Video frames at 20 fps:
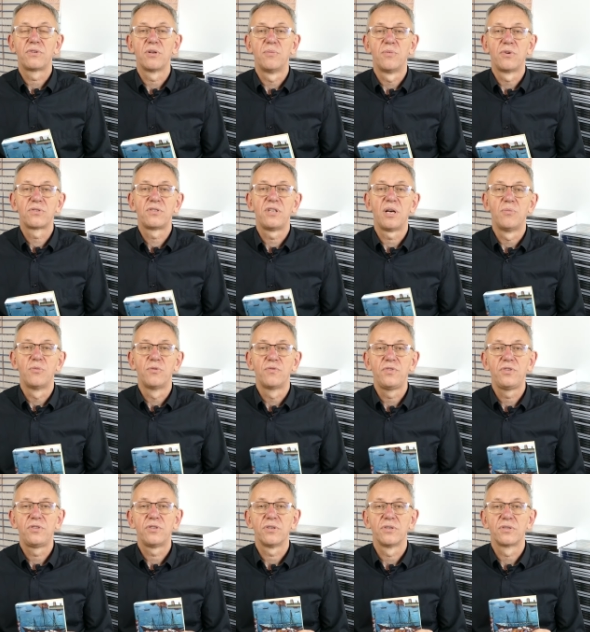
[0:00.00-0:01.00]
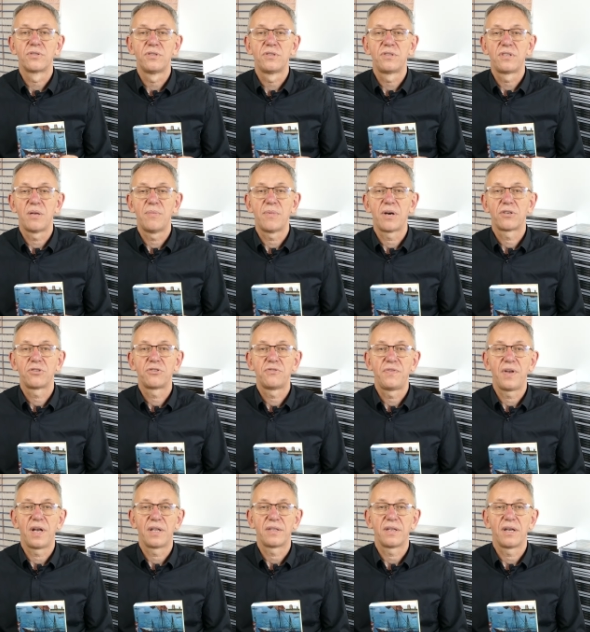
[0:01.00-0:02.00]
to można mówić o systemach
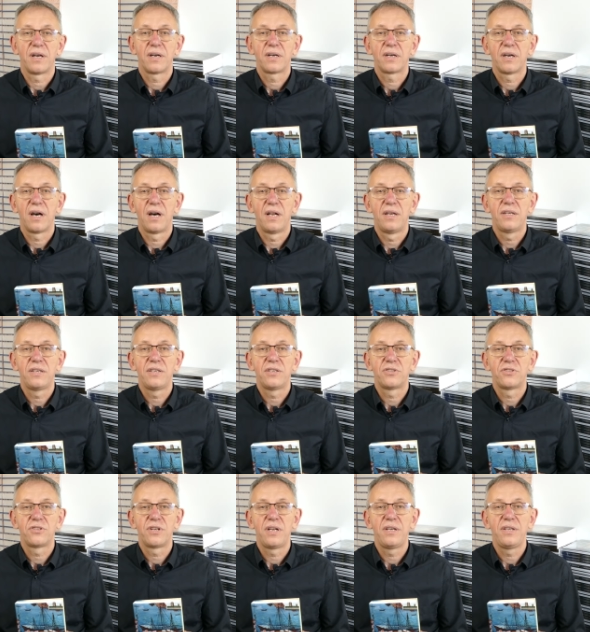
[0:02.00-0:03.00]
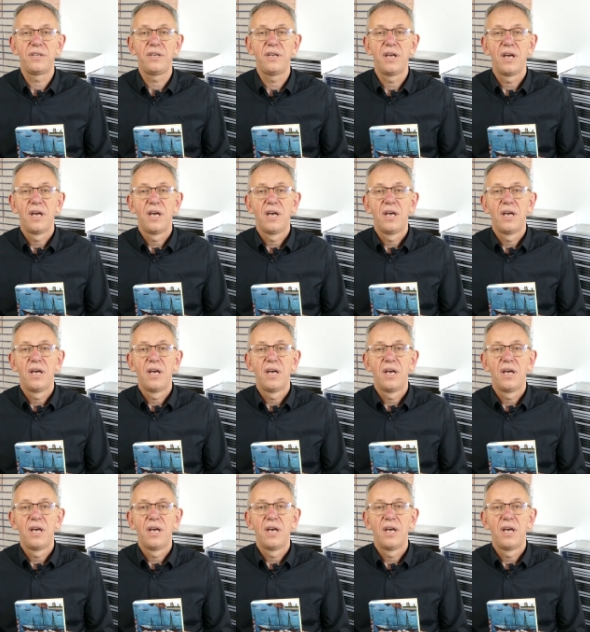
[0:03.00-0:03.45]
światach, ale jeżeli